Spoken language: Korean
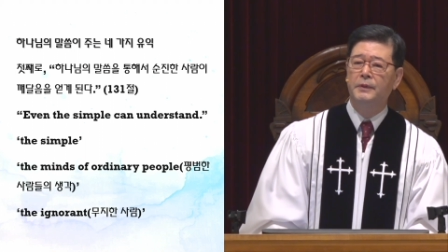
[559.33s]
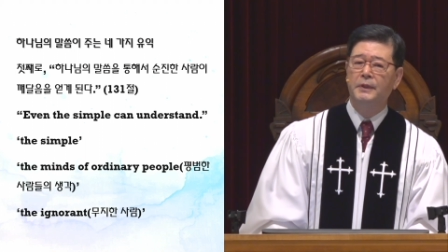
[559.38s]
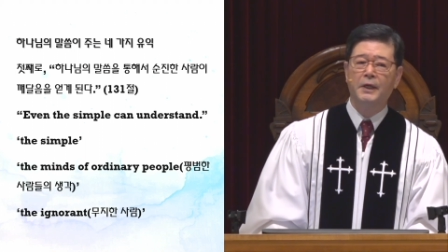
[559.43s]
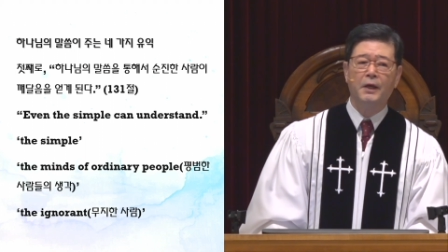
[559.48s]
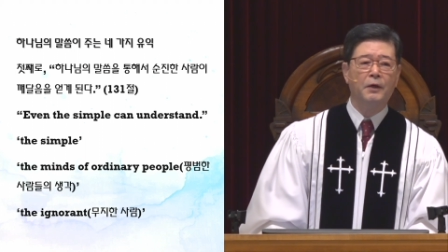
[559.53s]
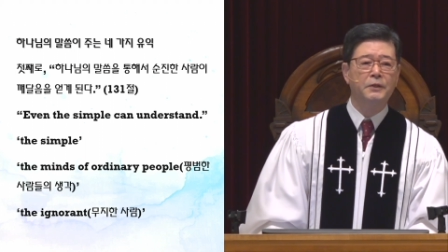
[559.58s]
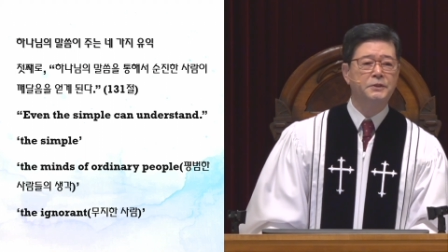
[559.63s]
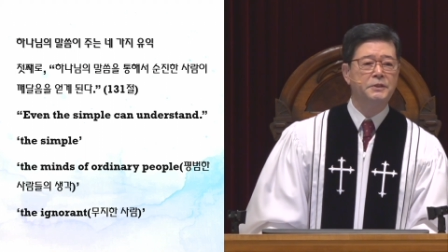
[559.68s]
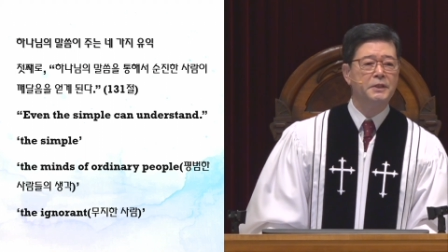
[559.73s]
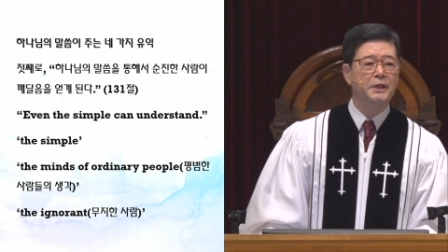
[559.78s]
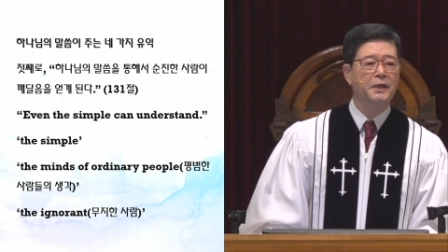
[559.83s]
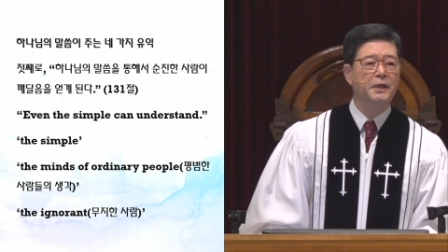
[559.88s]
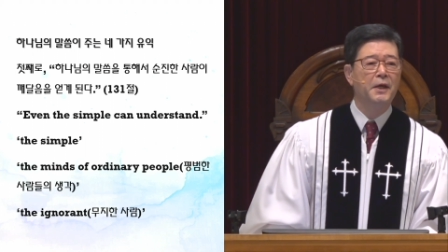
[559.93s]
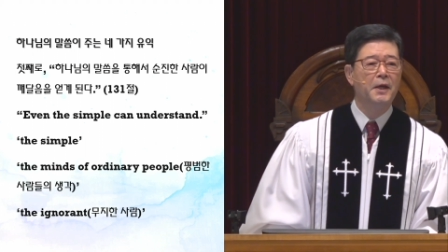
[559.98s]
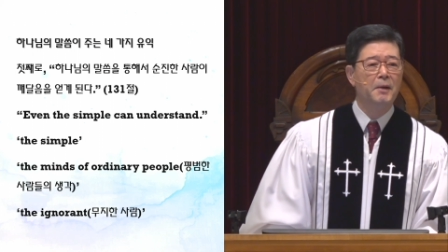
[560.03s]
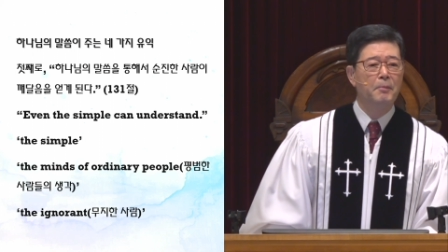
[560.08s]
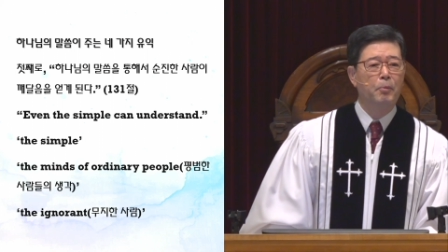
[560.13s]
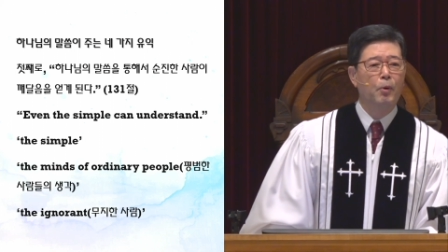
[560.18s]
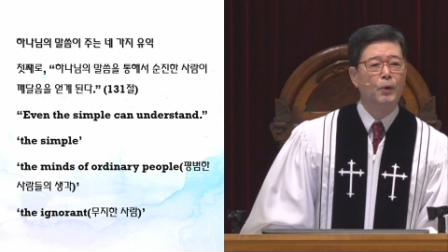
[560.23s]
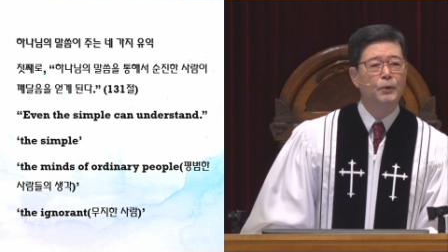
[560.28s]
이게 어찌
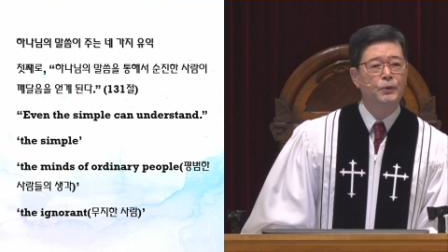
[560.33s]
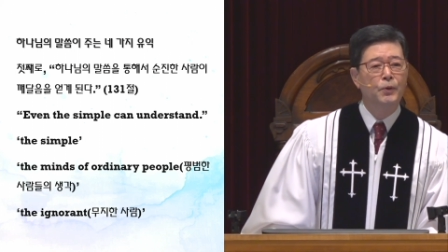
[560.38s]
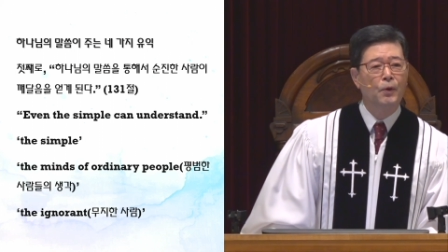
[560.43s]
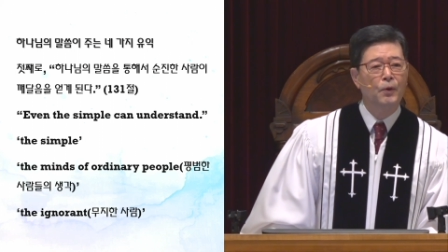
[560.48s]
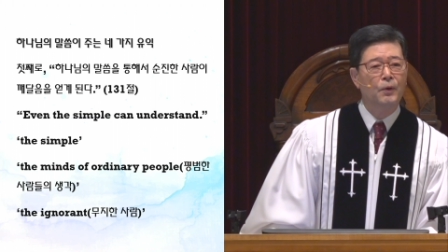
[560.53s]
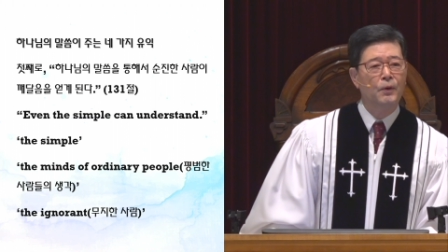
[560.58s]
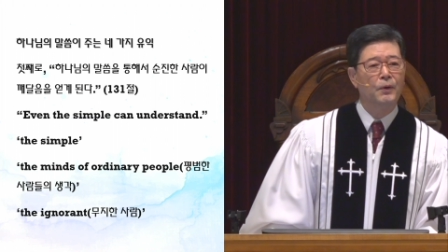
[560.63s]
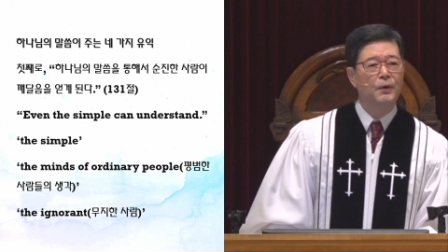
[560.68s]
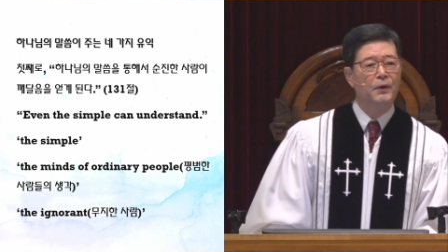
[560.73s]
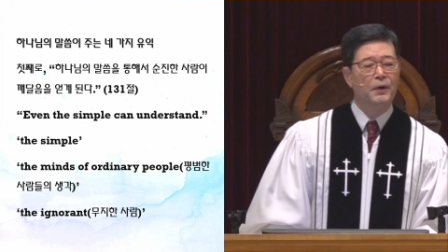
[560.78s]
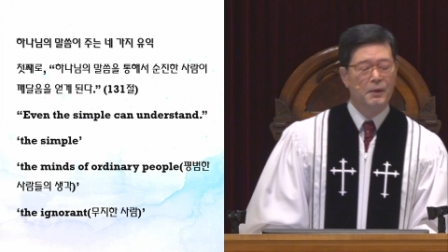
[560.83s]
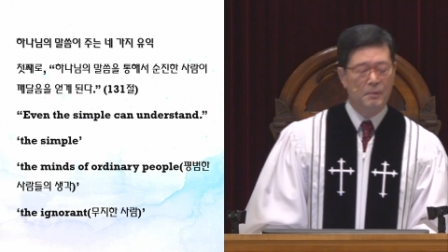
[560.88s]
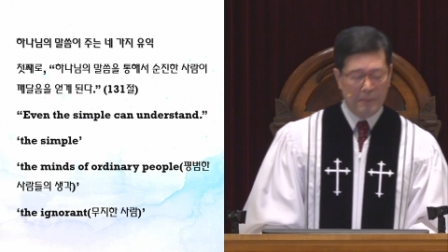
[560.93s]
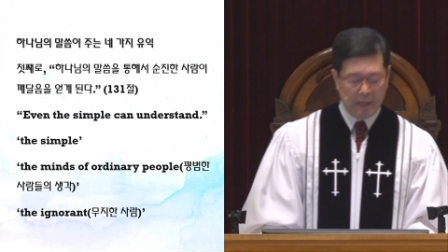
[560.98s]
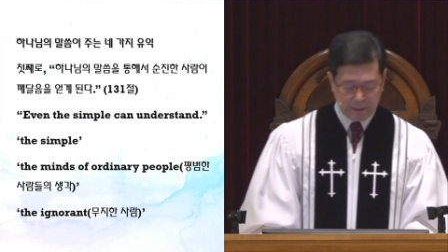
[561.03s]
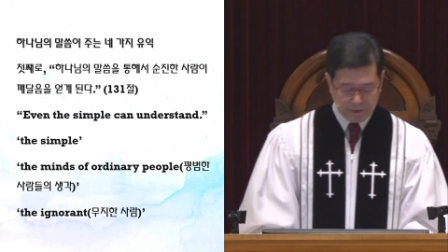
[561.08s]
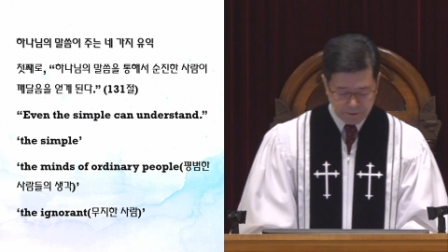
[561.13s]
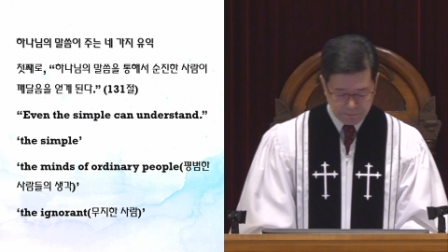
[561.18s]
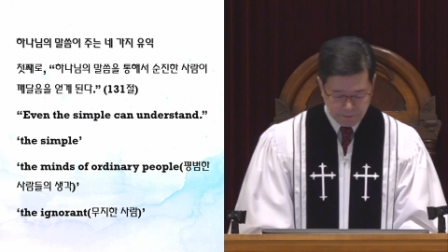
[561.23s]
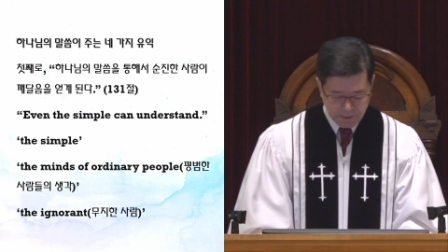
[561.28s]
보통
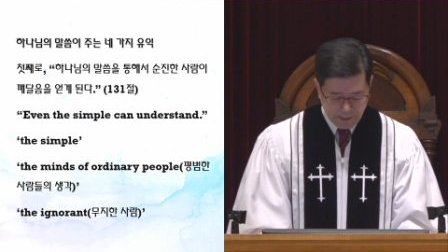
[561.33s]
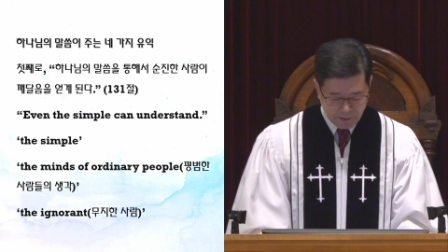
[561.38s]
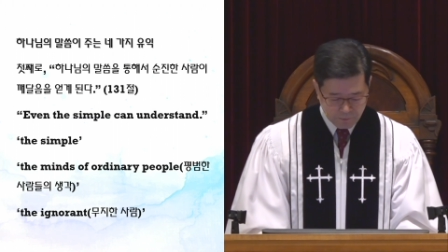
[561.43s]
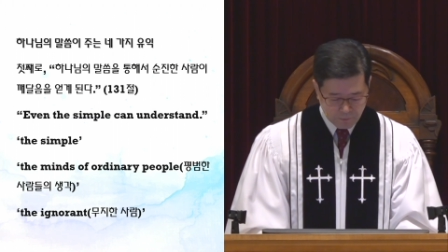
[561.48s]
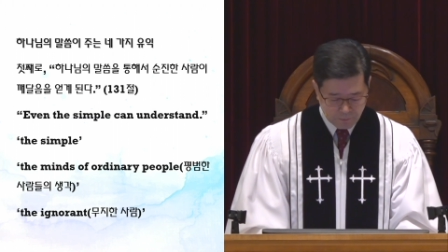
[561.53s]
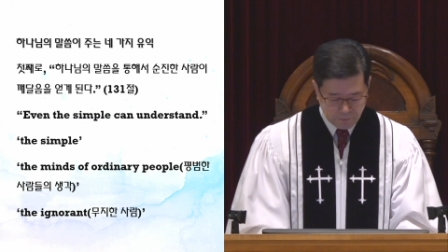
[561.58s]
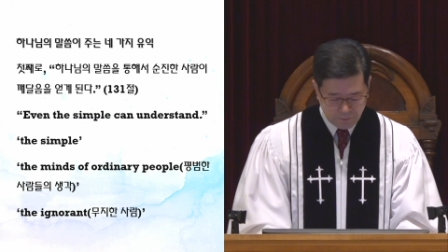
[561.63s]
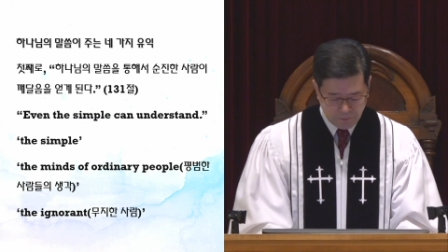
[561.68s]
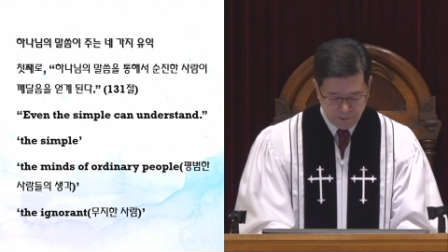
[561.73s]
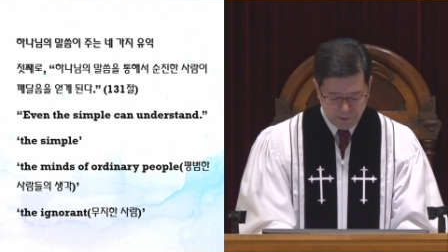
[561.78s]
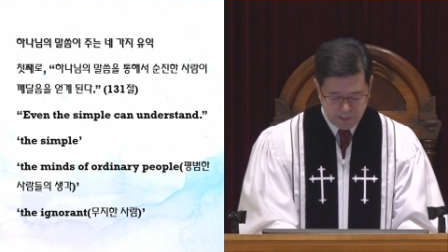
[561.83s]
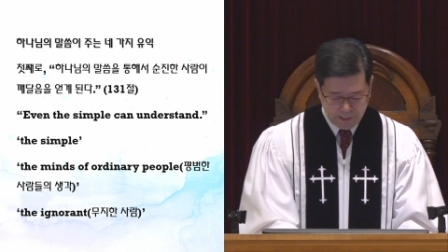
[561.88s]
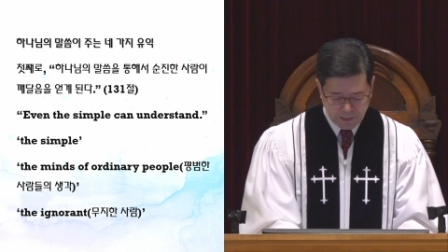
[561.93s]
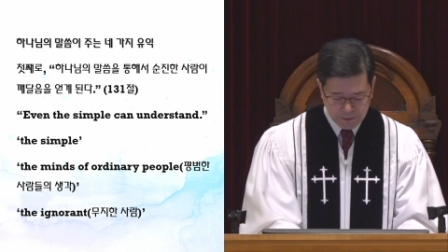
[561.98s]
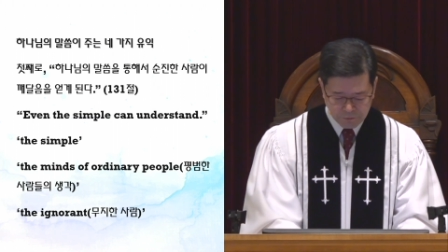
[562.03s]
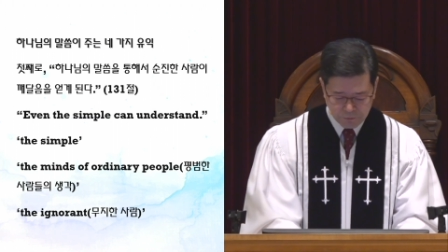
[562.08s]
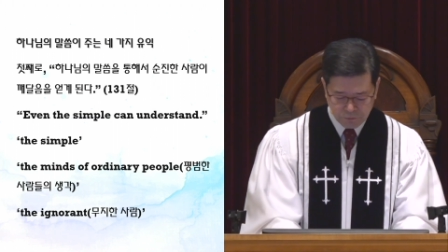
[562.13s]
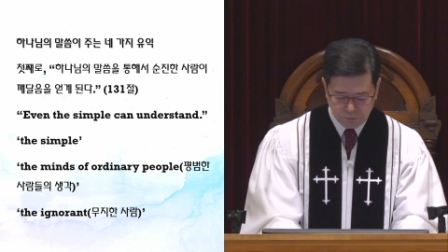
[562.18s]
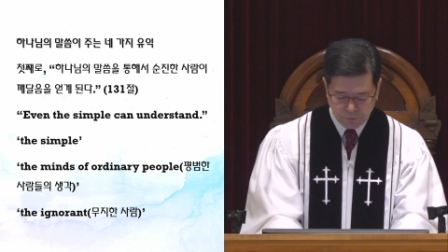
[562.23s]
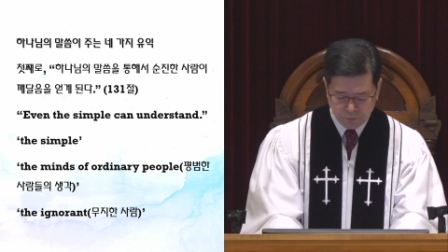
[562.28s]
말씀이라고
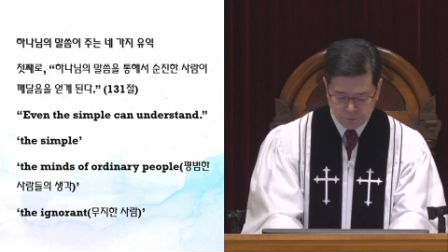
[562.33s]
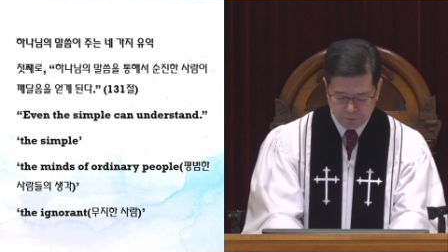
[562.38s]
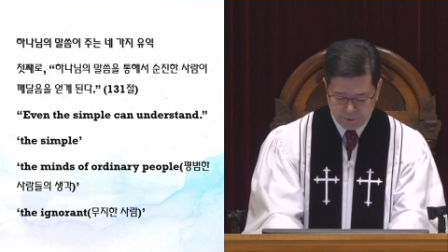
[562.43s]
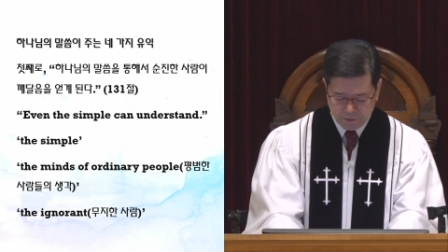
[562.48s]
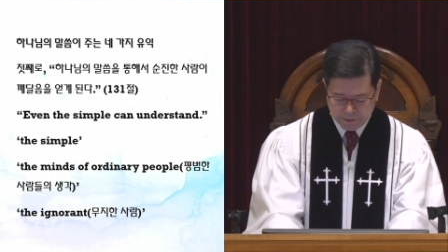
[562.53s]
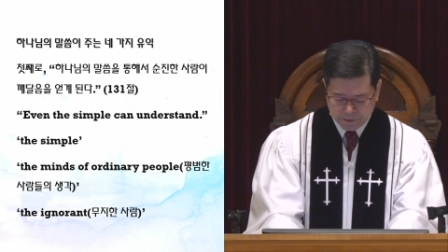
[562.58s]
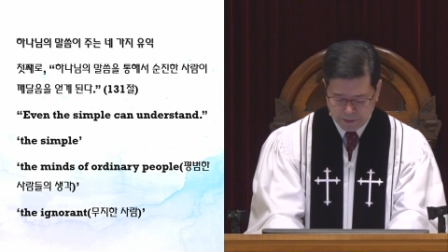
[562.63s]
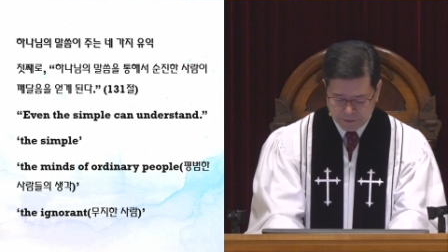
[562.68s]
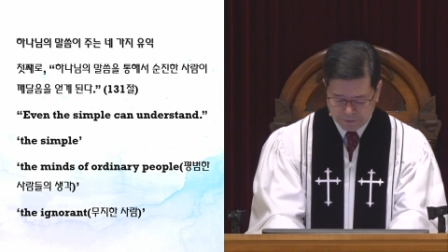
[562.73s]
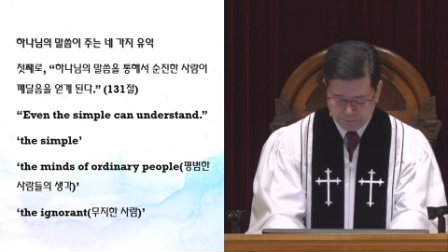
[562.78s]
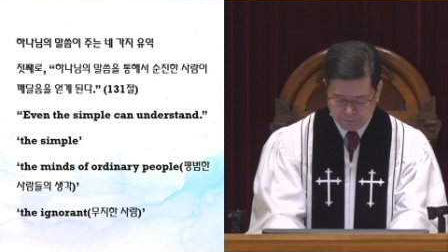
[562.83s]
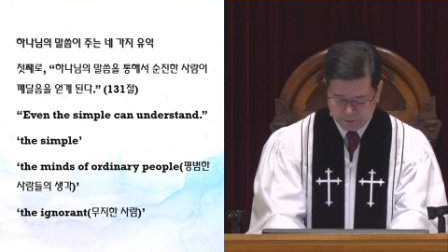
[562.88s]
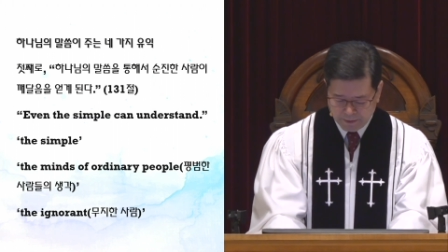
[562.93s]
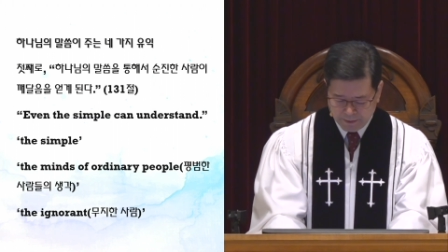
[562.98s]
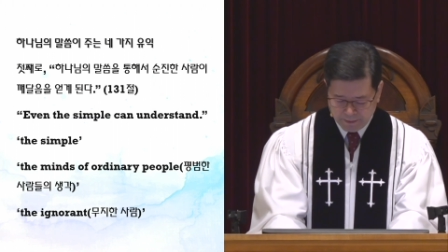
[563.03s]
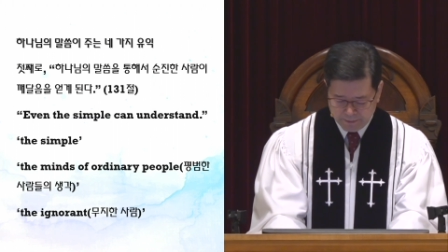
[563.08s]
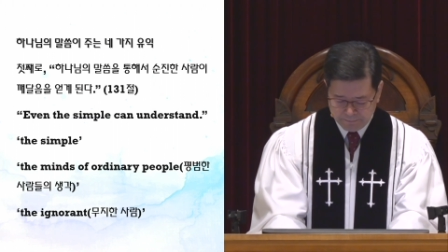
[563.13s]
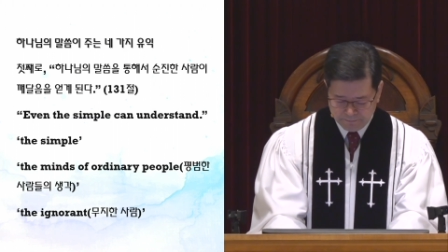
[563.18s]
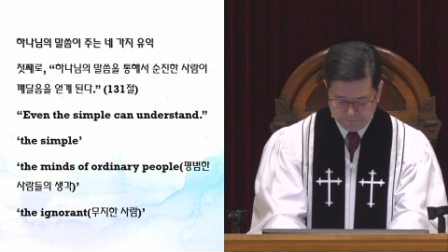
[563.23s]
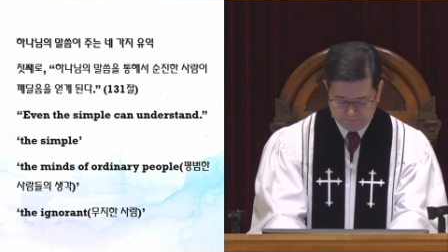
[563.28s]
할 수
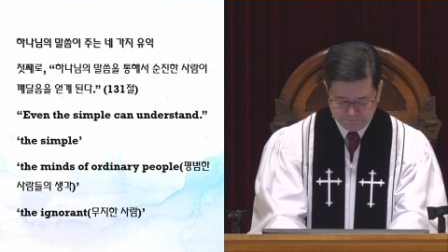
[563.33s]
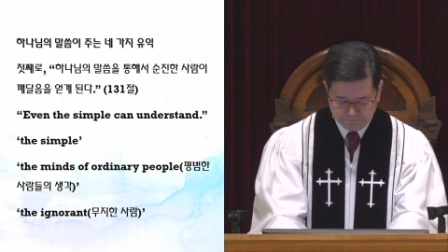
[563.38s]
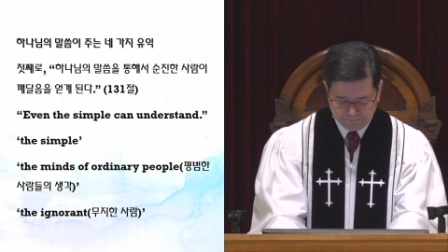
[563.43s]
있겠습니까?